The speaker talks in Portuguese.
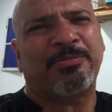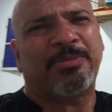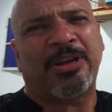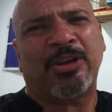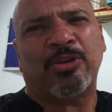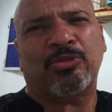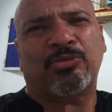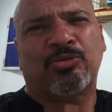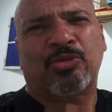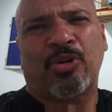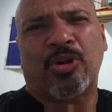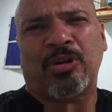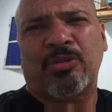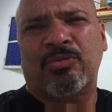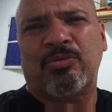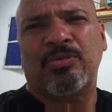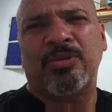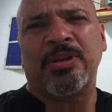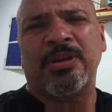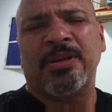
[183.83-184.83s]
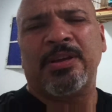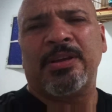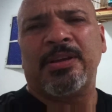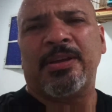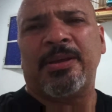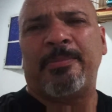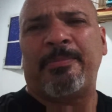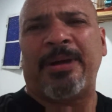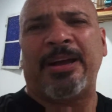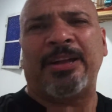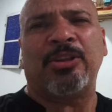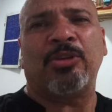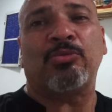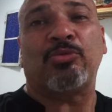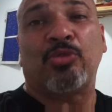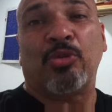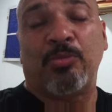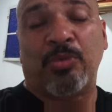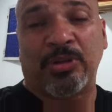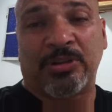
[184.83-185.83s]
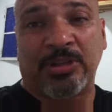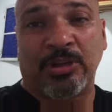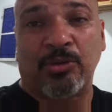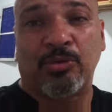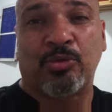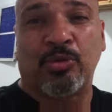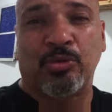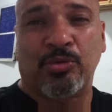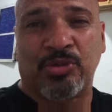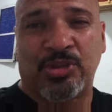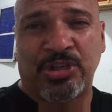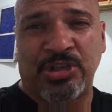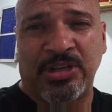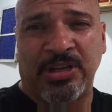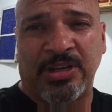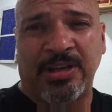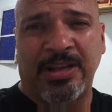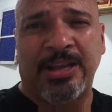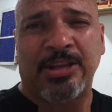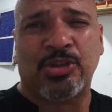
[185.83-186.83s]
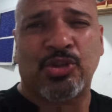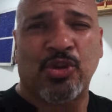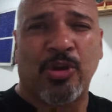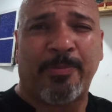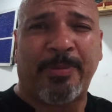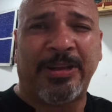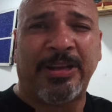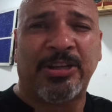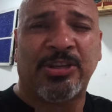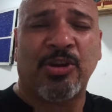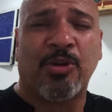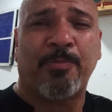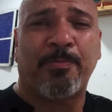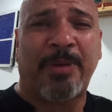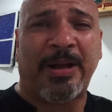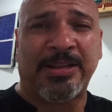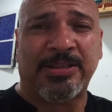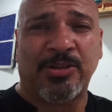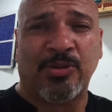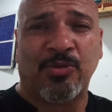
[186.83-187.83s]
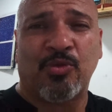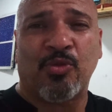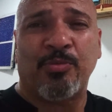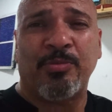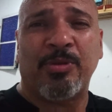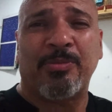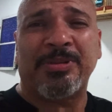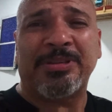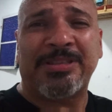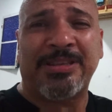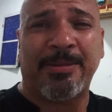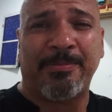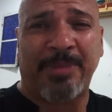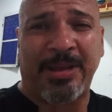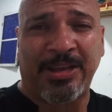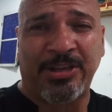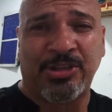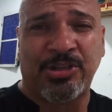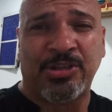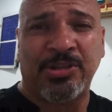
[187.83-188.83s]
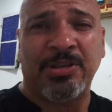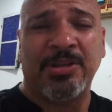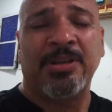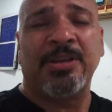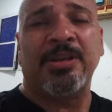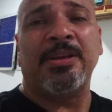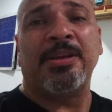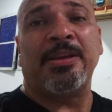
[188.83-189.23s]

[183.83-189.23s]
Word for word: de manhã eu troco, mas não estou botando todo dia, é só para deixar o pássaro comer uma semente,